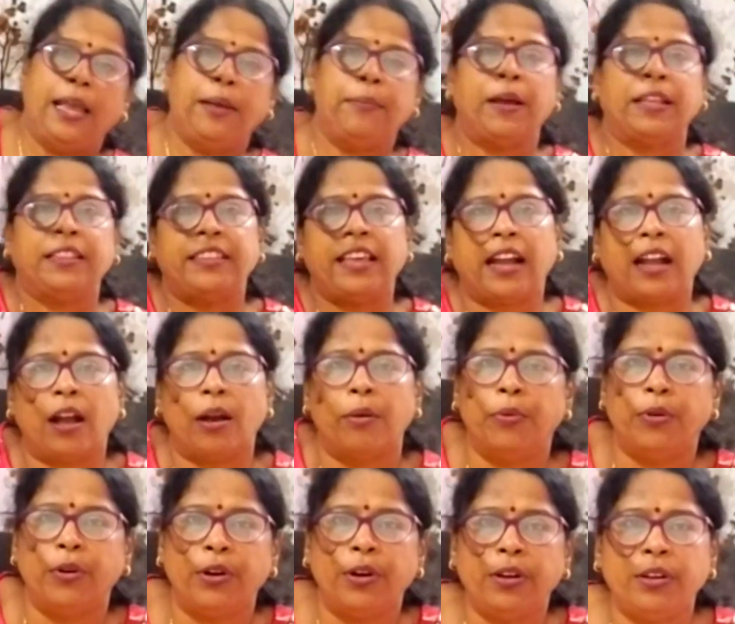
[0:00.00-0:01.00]
এবার
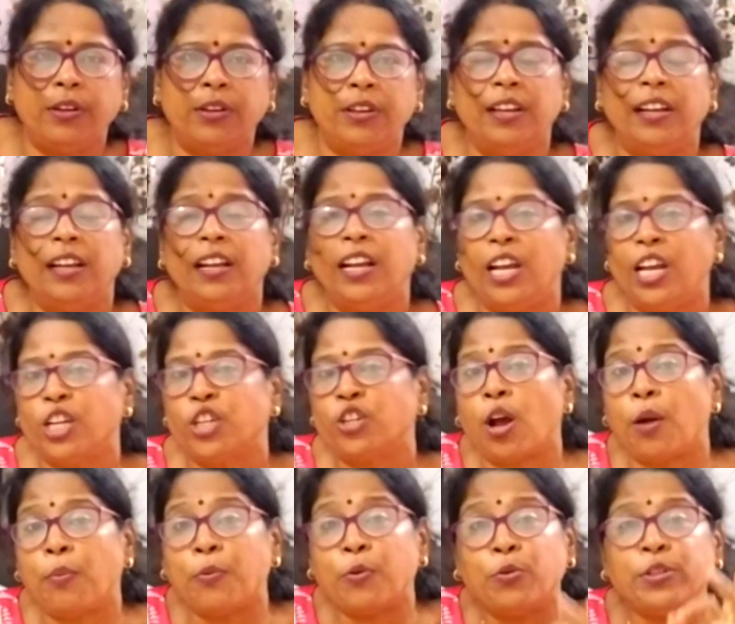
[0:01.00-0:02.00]
দেখাবো
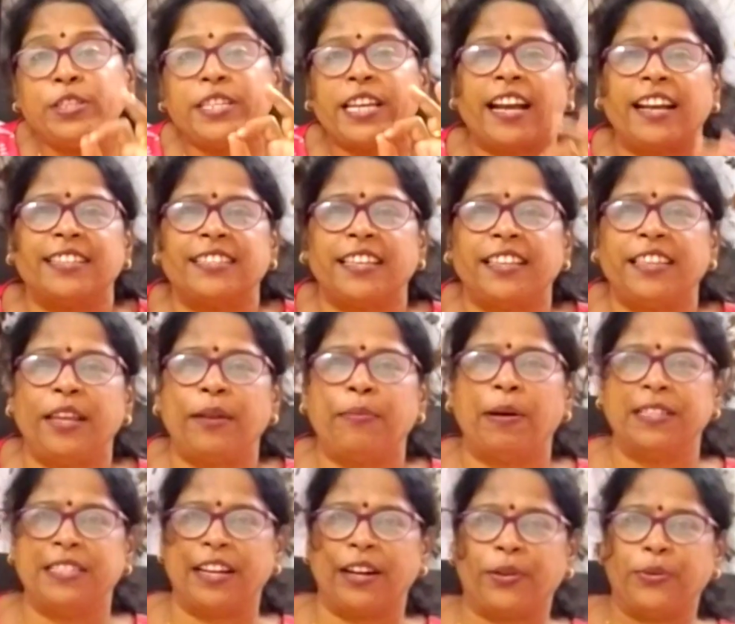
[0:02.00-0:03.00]
সব কুচে কাচাদের
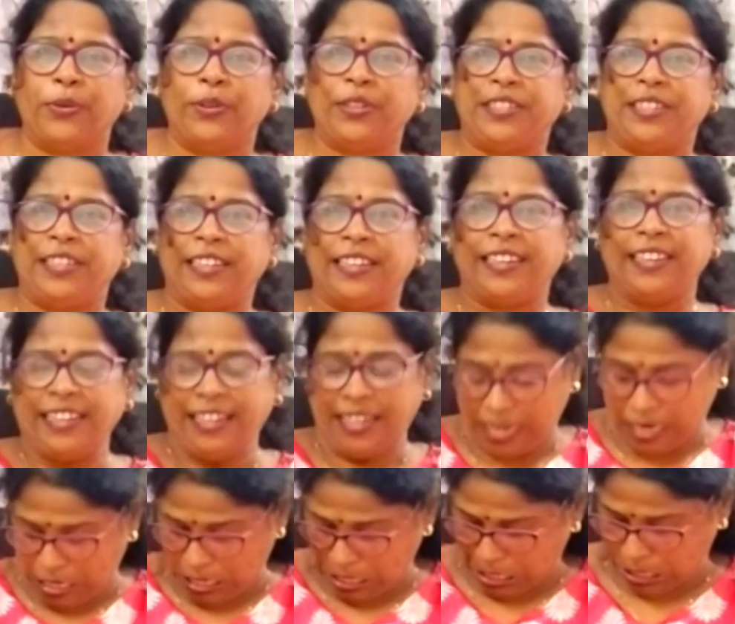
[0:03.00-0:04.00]
বাজার করেছি
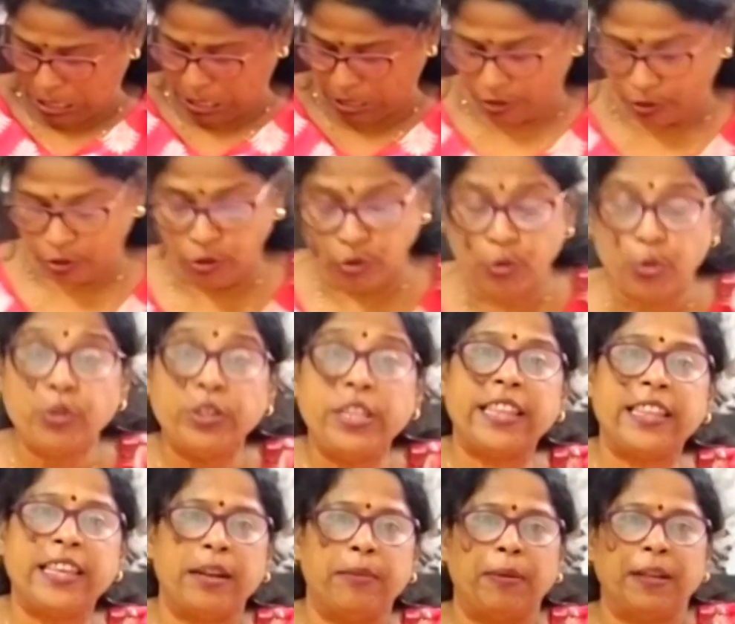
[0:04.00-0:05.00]

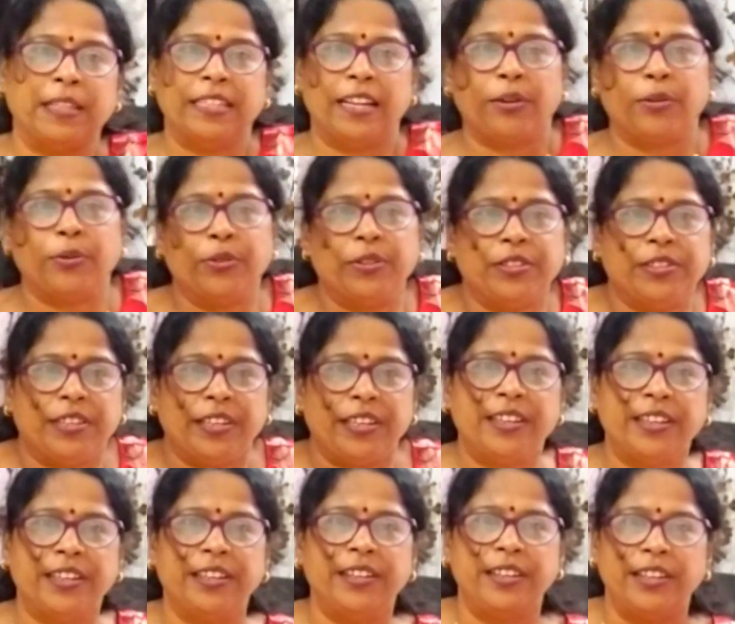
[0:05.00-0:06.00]
খুদেদের বাজার করেছি
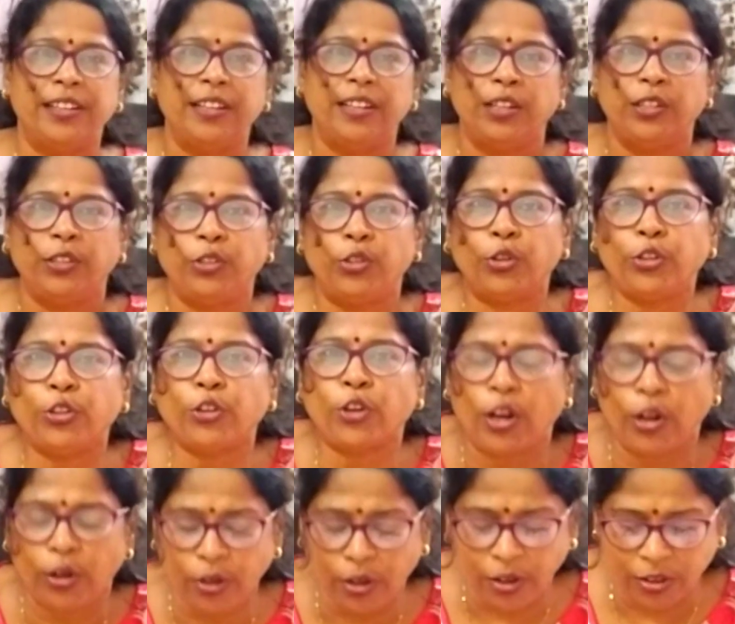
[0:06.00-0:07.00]
তো
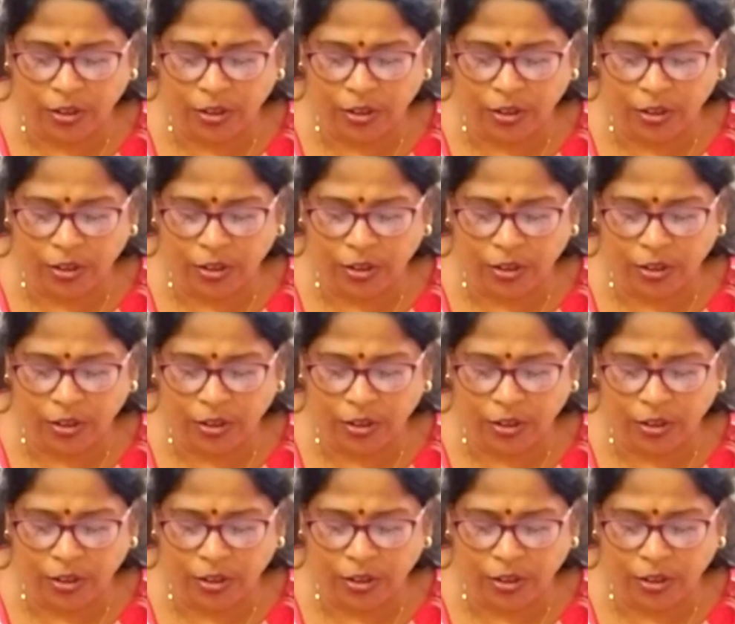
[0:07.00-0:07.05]
চলো